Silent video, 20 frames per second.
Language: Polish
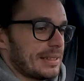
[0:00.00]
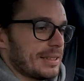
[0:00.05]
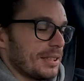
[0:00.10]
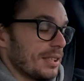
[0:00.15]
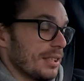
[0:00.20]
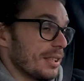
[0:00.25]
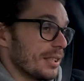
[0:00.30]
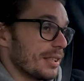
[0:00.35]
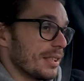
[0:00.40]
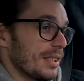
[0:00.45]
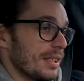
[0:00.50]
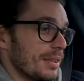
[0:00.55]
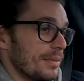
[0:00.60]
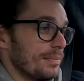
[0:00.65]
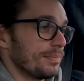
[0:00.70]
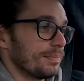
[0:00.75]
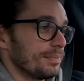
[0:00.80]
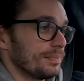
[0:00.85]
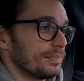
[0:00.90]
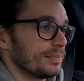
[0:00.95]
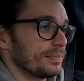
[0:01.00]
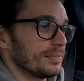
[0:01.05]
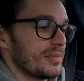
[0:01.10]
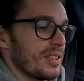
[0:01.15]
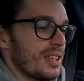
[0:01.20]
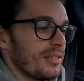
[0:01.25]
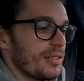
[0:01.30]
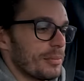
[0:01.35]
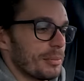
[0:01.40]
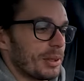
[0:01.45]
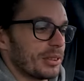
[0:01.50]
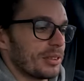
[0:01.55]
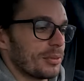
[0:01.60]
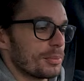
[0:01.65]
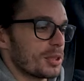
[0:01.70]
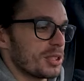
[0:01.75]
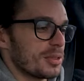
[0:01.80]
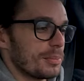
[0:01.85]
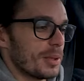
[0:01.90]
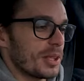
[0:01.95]
Coś jeszcze? Nie wiem jak
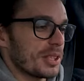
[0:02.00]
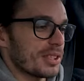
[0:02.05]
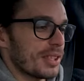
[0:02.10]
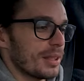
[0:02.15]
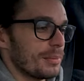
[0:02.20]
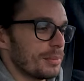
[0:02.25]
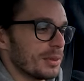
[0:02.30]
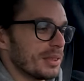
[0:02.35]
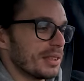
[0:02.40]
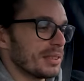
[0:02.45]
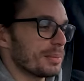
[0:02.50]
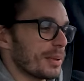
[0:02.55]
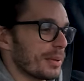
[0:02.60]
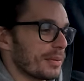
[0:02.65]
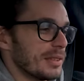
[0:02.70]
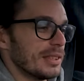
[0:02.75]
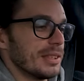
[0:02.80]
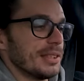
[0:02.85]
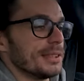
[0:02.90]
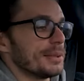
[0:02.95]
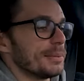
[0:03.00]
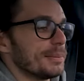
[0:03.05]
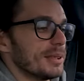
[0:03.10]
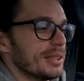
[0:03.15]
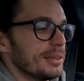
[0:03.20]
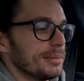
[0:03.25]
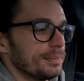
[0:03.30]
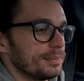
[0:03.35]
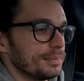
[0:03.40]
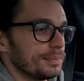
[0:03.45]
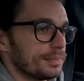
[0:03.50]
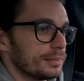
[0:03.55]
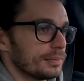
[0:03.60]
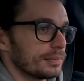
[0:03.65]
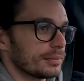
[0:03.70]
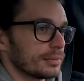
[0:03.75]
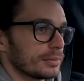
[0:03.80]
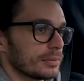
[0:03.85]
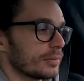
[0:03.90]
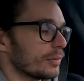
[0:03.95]
to przyspiesza, bo nie sprawdziliśmy.
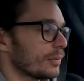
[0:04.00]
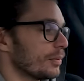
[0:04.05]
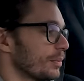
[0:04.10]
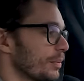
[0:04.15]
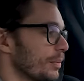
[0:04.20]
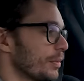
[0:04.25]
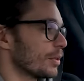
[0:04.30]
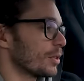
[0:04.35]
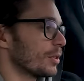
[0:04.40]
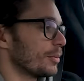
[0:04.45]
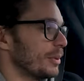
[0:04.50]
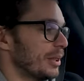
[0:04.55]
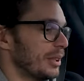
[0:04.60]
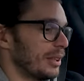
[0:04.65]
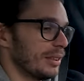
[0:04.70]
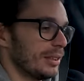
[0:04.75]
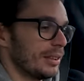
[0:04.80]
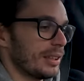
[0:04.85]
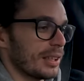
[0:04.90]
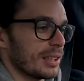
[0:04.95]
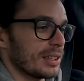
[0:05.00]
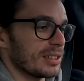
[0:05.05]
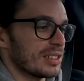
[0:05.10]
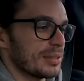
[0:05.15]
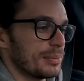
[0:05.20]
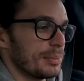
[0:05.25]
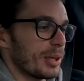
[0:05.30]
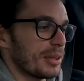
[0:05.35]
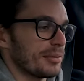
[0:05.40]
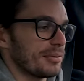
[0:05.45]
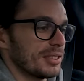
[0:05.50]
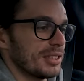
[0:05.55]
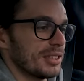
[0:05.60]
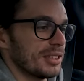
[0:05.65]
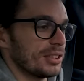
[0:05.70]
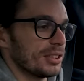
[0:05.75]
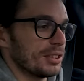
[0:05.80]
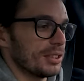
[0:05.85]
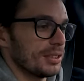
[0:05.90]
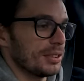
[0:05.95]
Możemy teraz
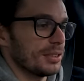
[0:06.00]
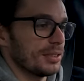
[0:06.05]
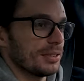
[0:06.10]
sprawdzić